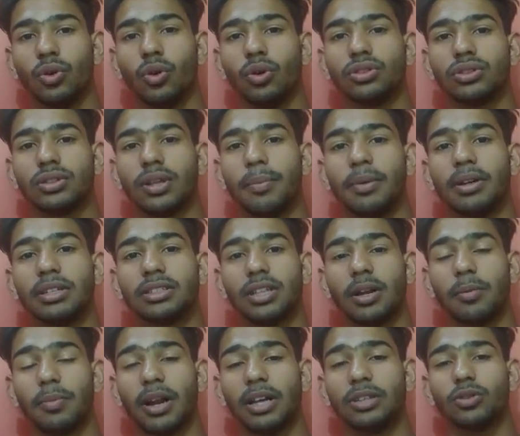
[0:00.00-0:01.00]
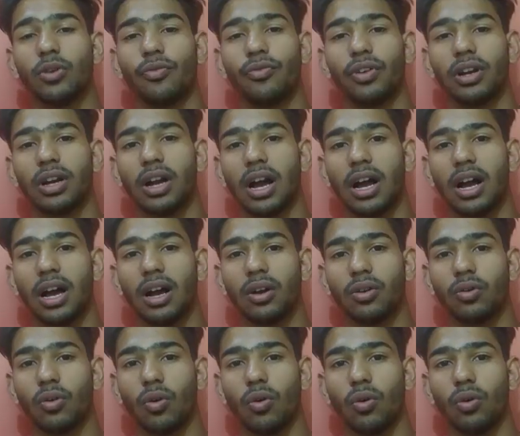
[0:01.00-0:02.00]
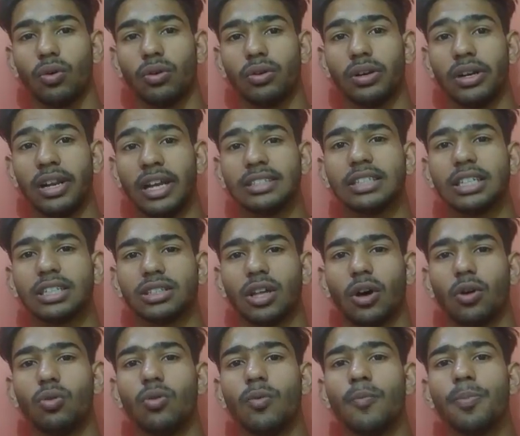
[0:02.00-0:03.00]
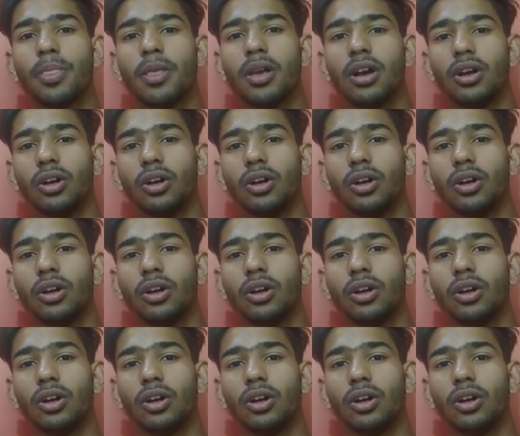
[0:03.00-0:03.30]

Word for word: जियो समर सरप्राइज ऑफर का को ले सकता हूँ